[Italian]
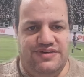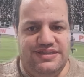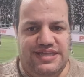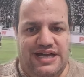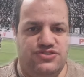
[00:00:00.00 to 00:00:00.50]
in
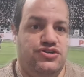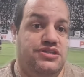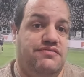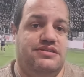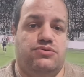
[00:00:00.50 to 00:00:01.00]
vantaggio
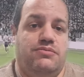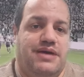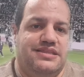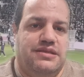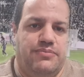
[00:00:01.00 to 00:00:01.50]
ed
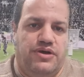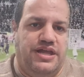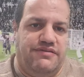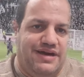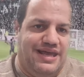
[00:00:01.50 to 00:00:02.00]
eventualmente poi
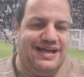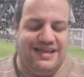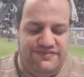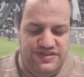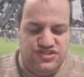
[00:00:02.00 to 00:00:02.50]
arrivare
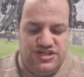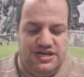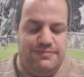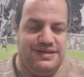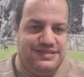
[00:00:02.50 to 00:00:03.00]
anche a
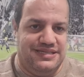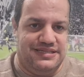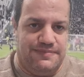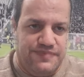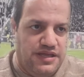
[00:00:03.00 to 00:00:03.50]
vincere la
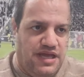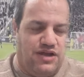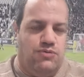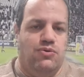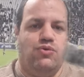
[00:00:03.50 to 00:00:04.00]
partita
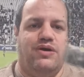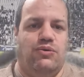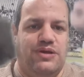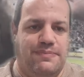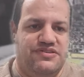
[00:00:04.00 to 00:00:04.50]
e comunque
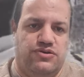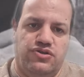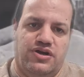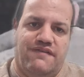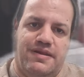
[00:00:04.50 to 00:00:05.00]
un
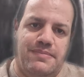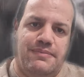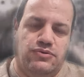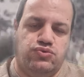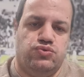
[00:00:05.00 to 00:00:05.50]
episodio che
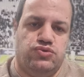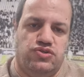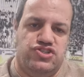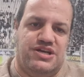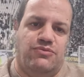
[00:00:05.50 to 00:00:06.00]
avrebbe
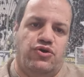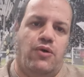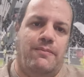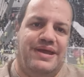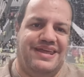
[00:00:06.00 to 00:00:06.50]
potuto diciamo,
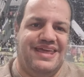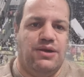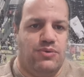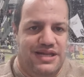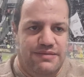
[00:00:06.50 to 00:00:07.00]
rompere gli
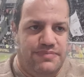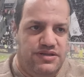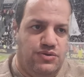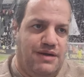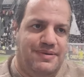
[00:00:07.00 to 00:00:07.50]

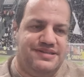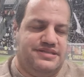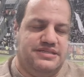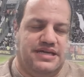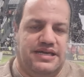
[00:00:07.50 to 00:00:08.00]
equilibri di una
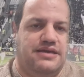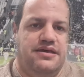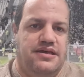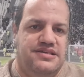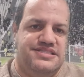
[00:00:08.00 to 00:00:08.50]
partita che
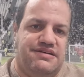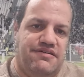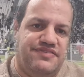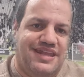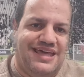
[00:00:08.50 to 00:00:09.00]

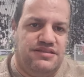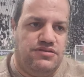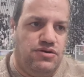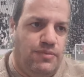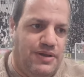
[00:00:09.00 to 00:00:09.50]
stava
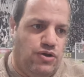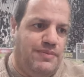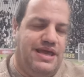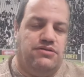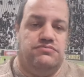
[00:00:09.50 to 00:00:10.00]
finendo o
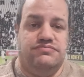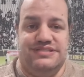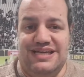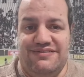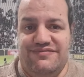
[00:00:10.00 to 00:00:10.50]
perlomeno
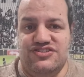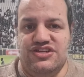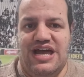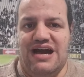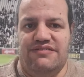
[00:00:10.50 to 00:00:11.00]
si
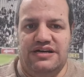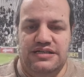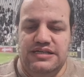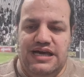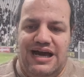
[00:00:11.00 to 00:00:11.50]

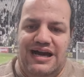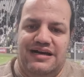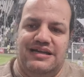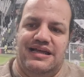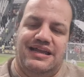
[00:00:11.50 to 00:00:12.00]
avvicinava
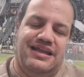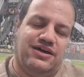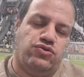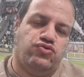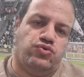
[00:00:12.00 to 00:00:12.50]
alla,
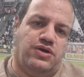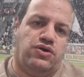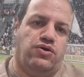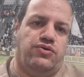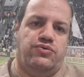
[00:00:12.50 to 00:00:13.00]
alla
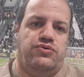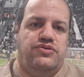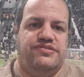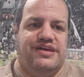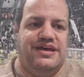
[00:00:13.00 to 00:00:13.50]
chiusura con
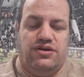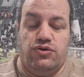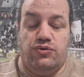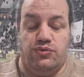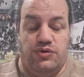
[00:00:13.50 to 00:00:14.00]
1-1-1,